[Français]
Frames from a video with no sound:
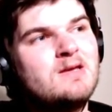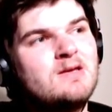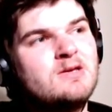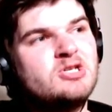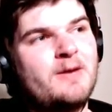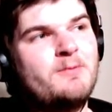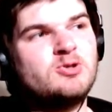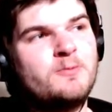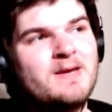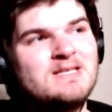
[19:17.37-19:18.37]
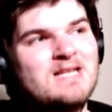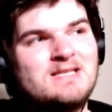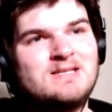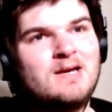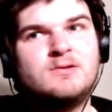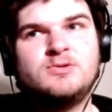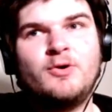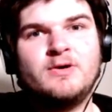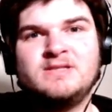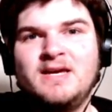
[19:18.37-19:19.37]
Je serais pas surpris si la série
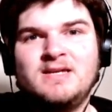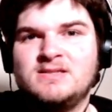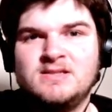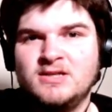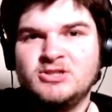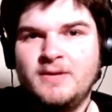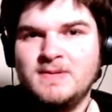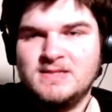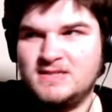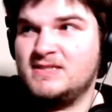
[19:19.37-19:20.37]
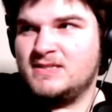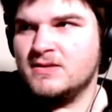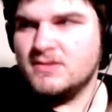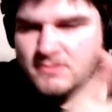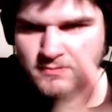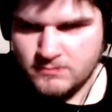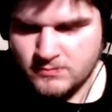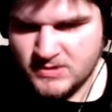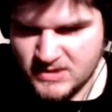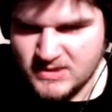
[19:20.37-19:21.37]
dure un 5 600 chapitres. Tu sais, si,
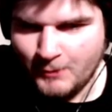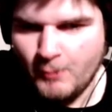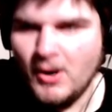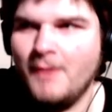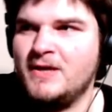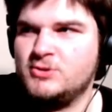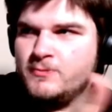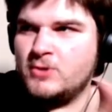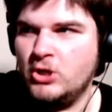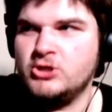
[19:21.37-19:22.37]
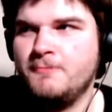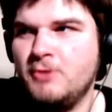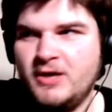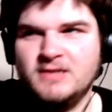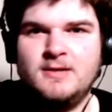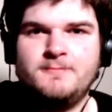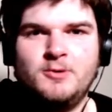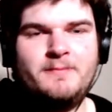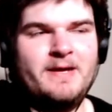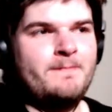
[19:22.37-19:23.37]
si c'est populaire, bien sûr, puis que le jump le cancelle
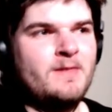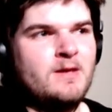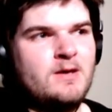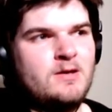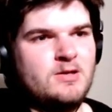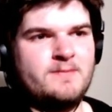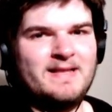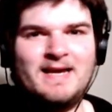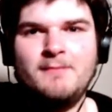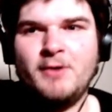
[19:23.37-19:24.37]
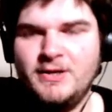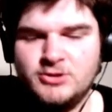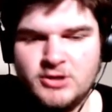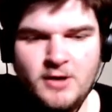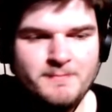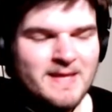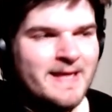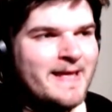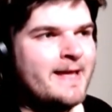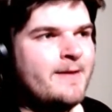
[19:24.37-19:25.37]
pas, mais il y a du matériel pour aller jusque-là. Puis
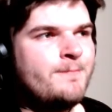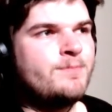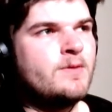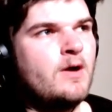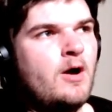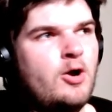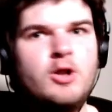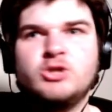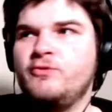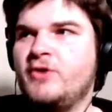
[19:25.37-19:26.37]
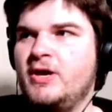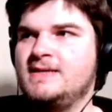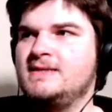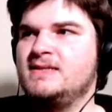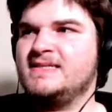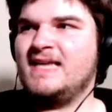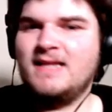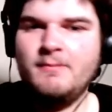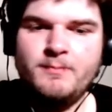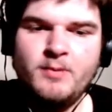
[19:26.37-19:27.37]
encore là, je trouve que ça a
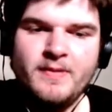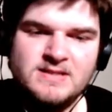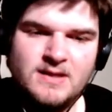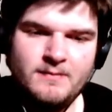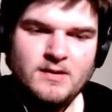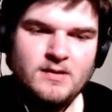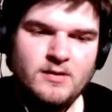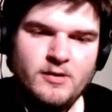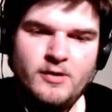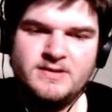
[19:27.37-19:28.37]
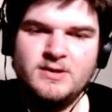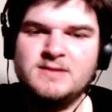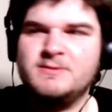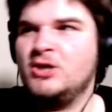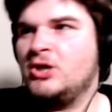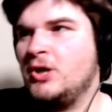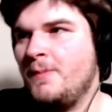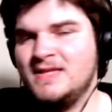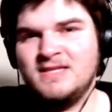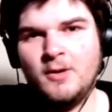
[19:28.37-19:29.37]
tellement pas nécessairement euh, une espèce de
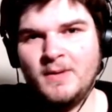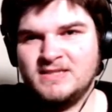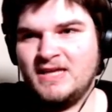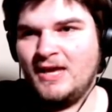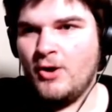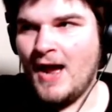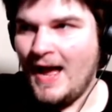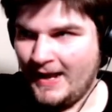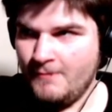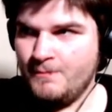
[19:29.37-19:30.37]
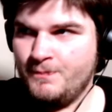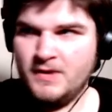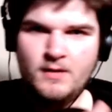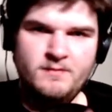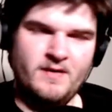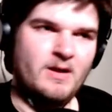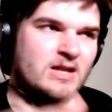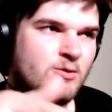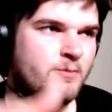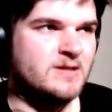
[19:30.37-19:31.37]
comédie romantique avec un harem. Vraiment entre
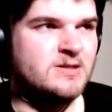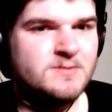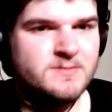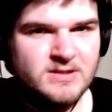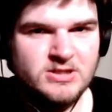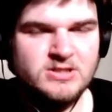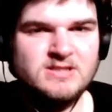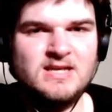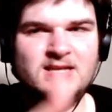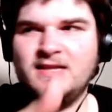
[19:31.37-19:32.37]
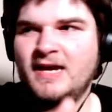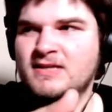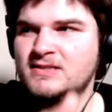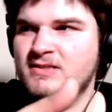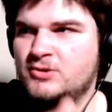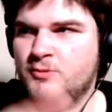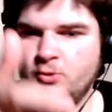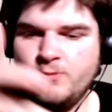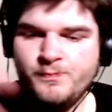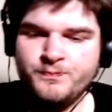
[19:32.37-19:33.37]
les deux personnes. Puis je pense que ça, ce qui est intéressant, c'est que tu peux.